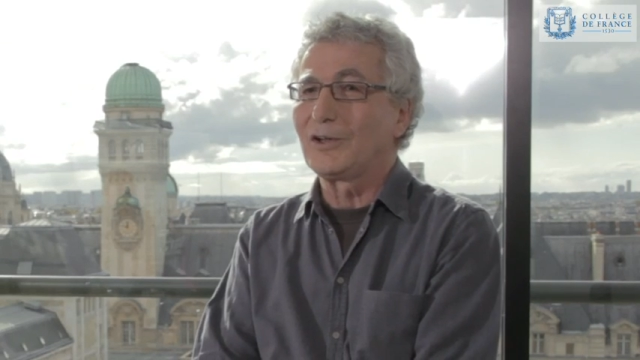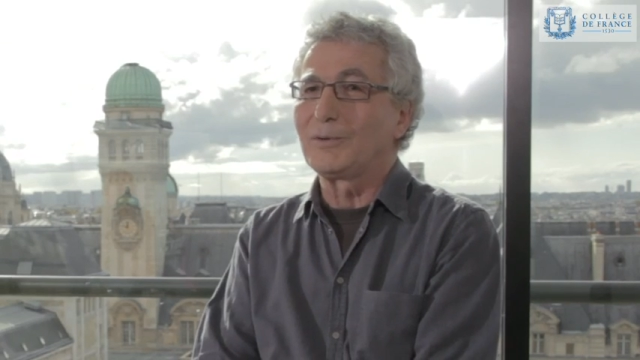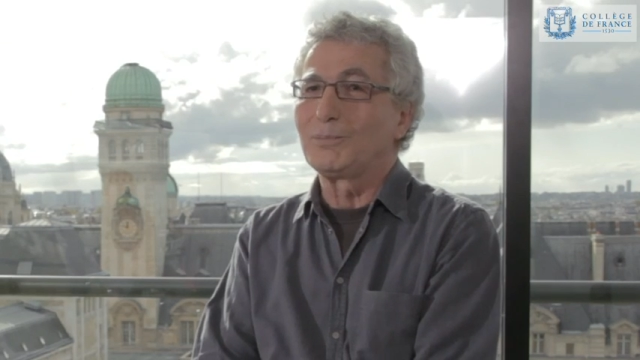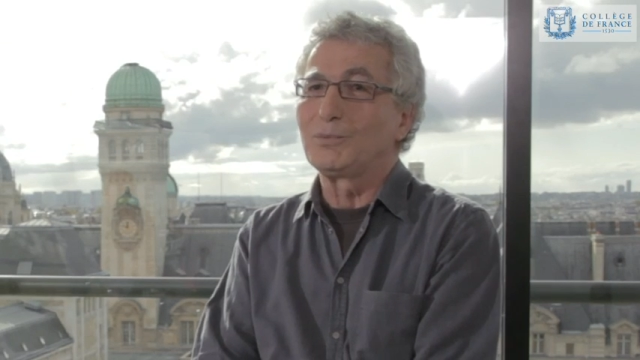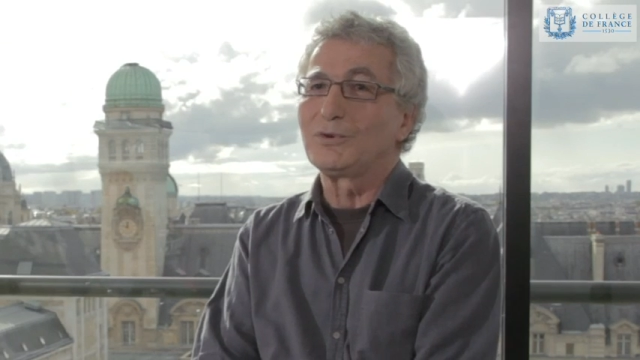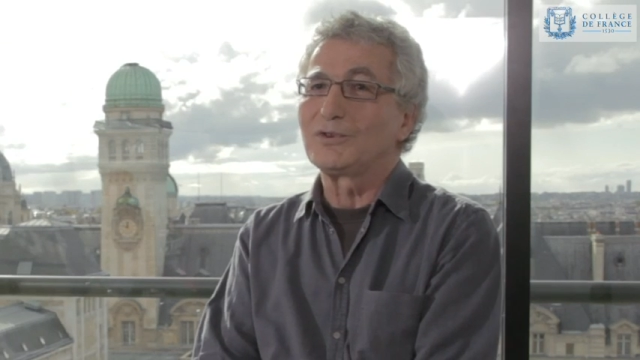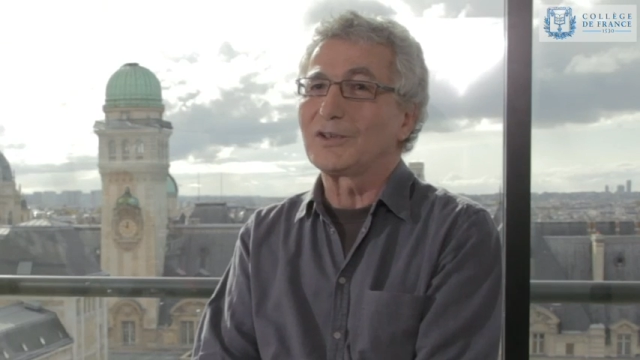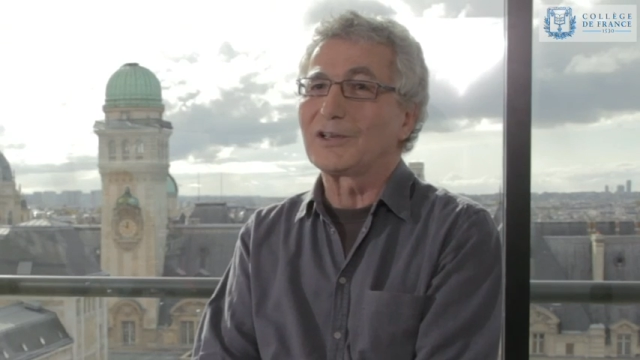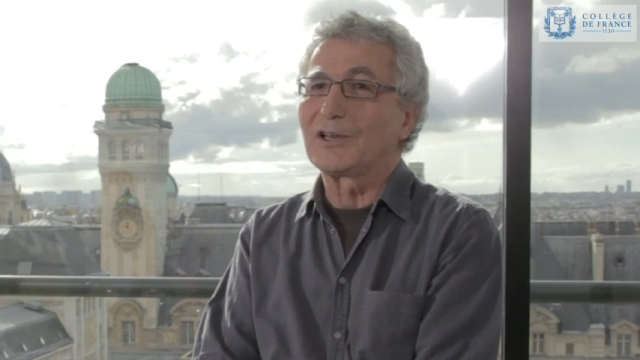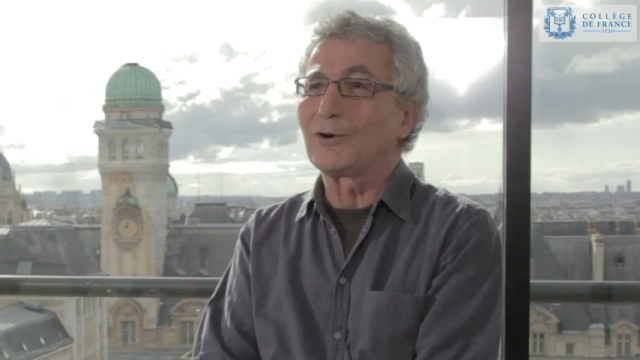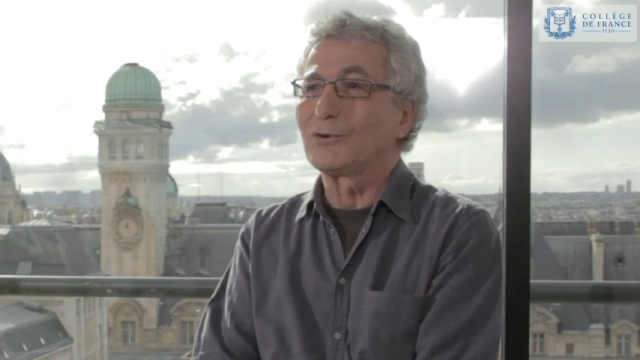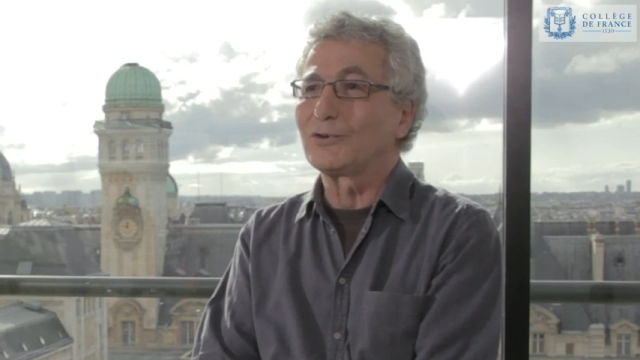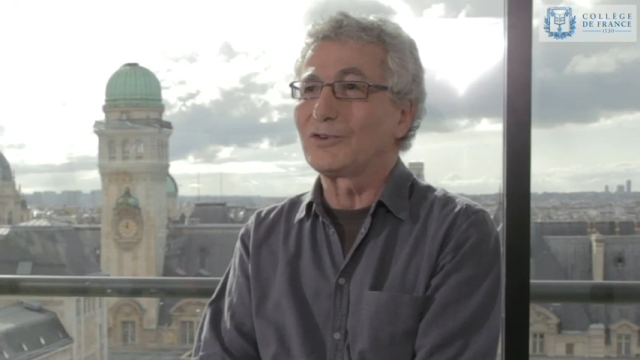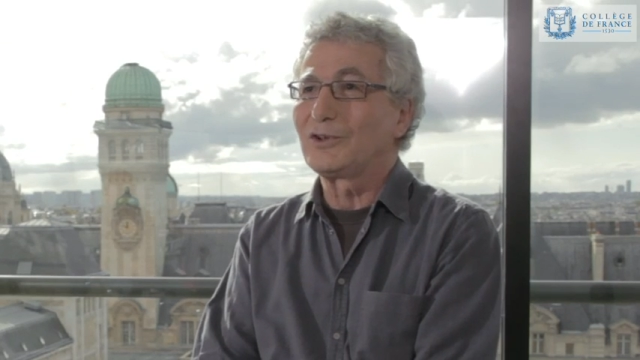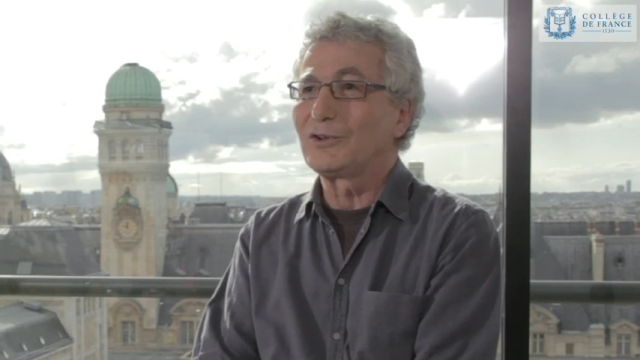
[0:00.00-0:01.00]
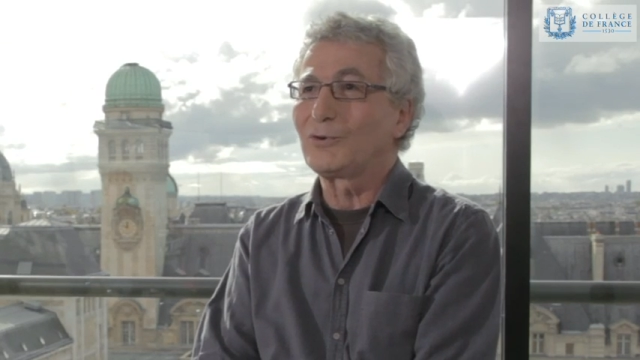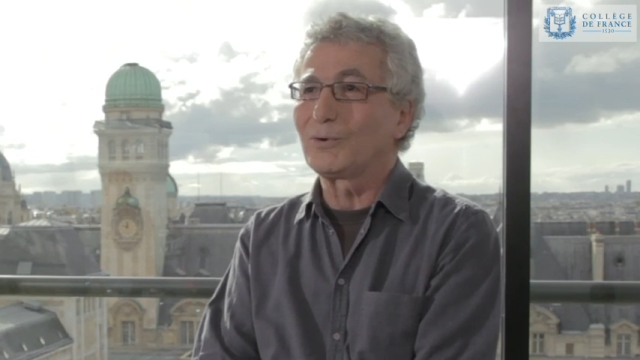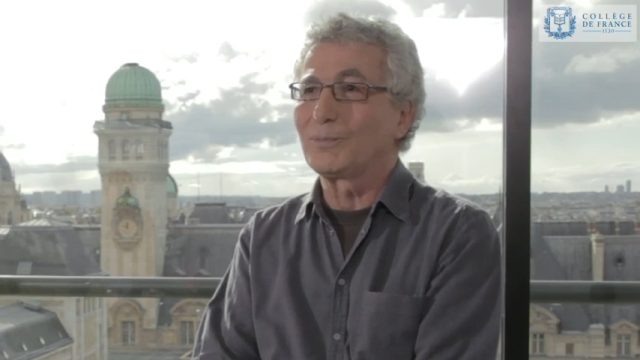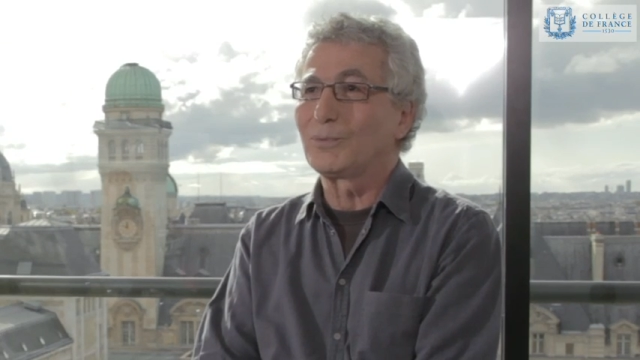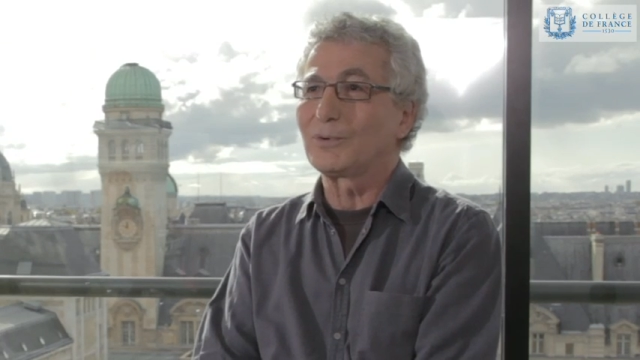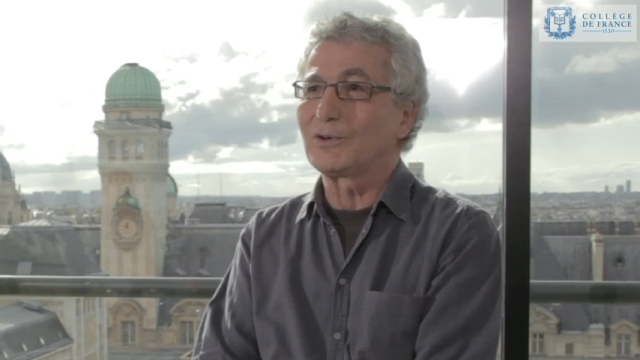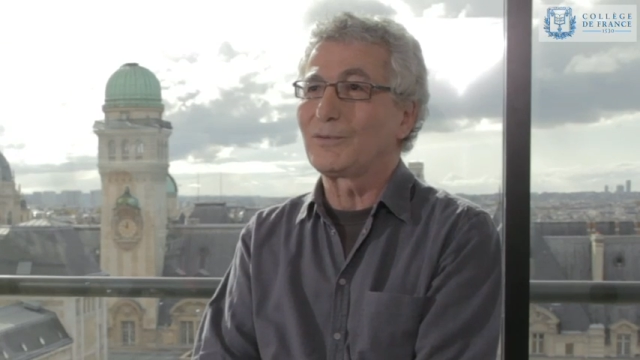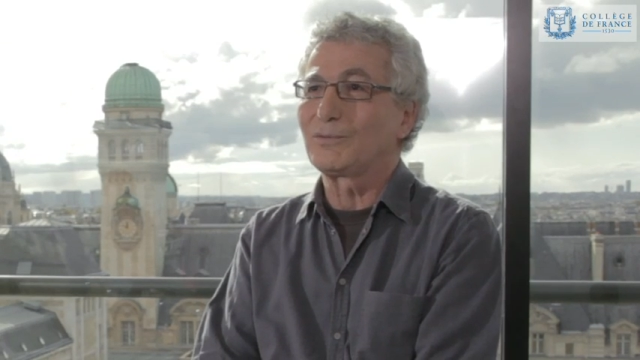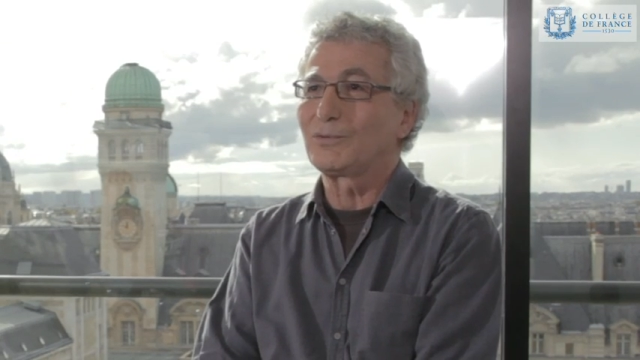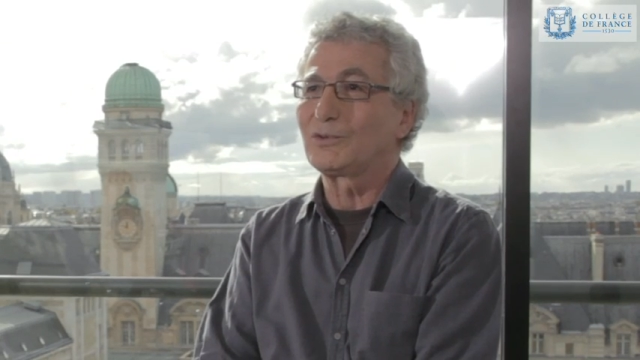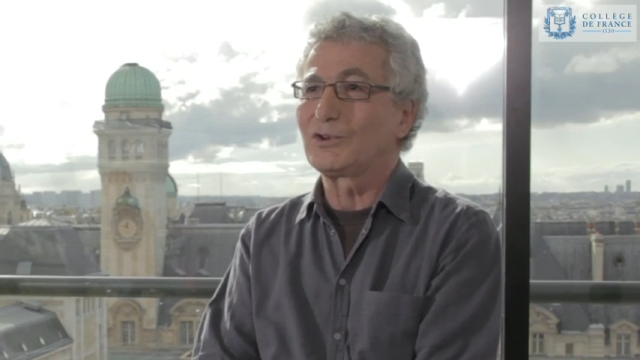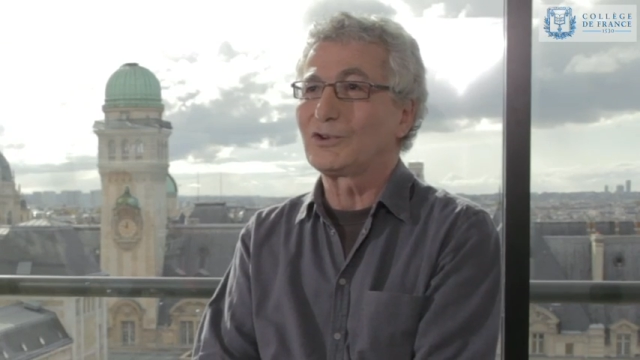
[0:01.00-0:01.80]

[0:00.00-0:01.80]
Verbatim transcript: et puis ça garantit que pour les,